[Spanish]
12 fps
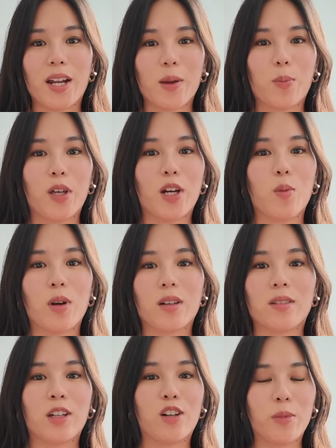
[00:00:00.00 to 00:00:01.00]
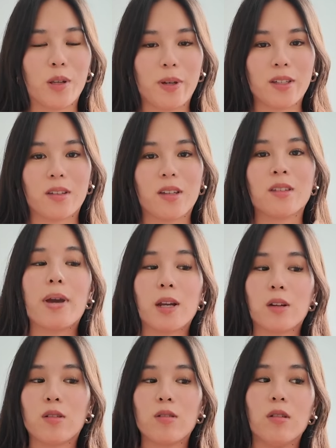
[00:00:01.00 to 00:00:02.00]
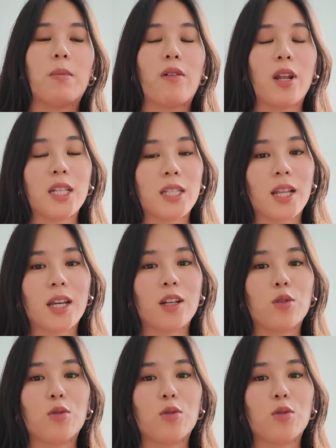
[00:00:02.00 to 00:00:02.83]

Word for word: dar después de como que 5000 meses, pero más vale tarde que